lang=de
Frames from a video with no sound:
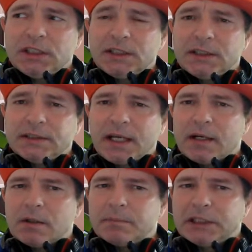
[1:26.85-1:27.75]
äh,
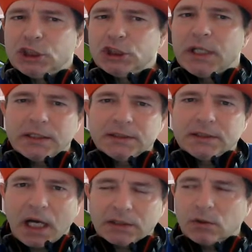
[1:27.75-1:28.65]
der
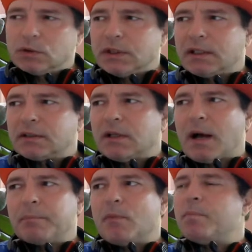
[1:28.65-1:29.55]
Menschenkenntnis hat und ich
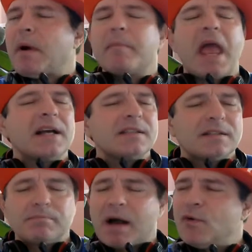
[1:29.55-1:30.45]
habe auch beim
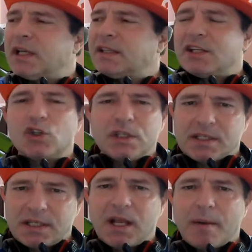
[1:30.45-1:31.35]
ersten Mal, wo ich den schon
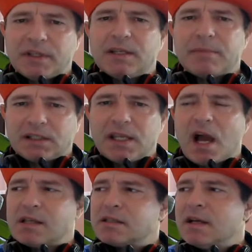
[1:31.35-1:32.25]
gesehen habe, den
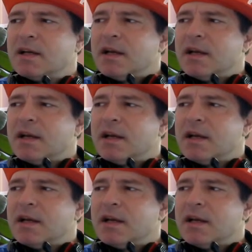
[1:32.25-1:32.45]
Matthias,